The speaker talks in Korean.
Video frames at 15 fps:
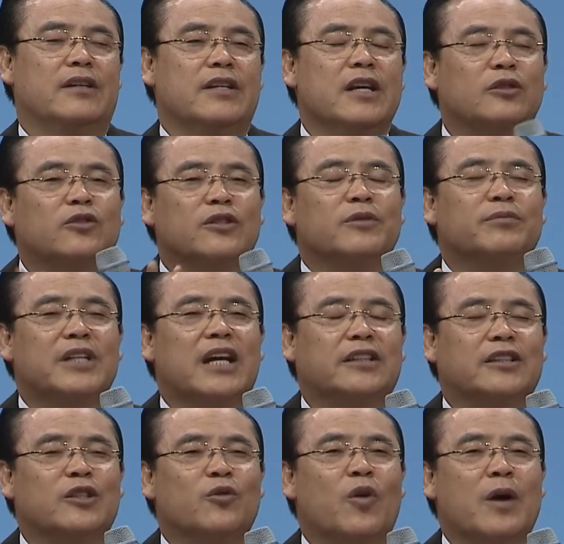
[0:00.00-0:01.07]
예수님
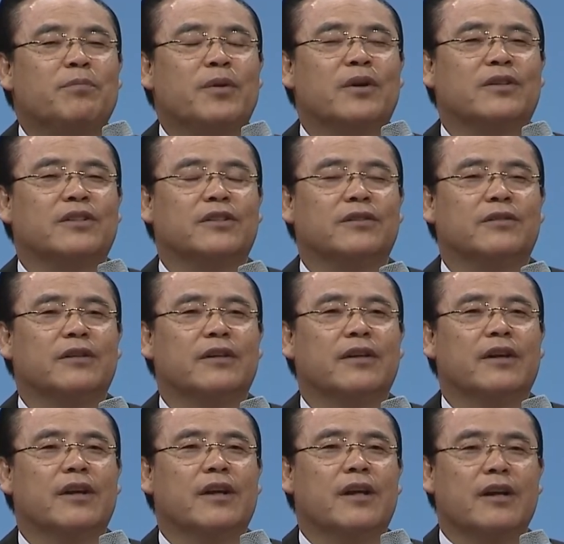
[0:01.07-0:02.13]
자신이 화평이신.
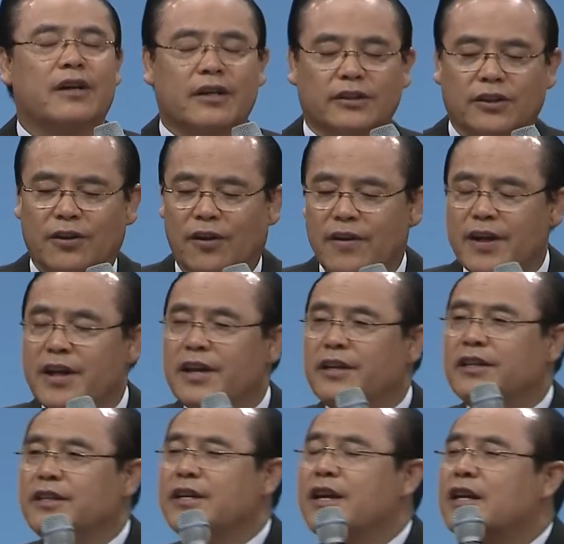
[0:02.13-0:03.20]
그래서
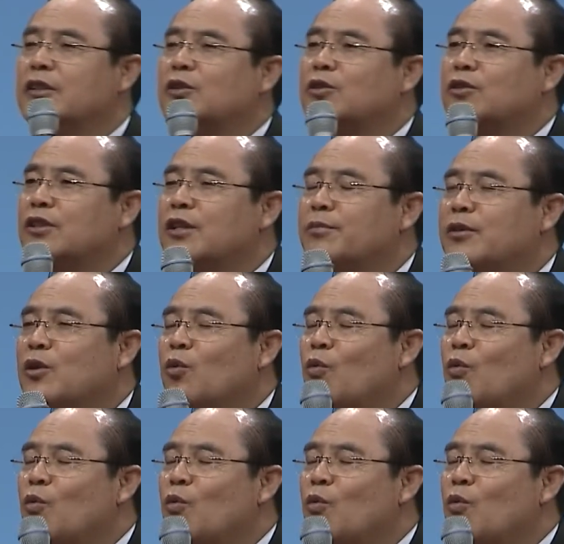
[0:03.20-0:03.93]
예수님은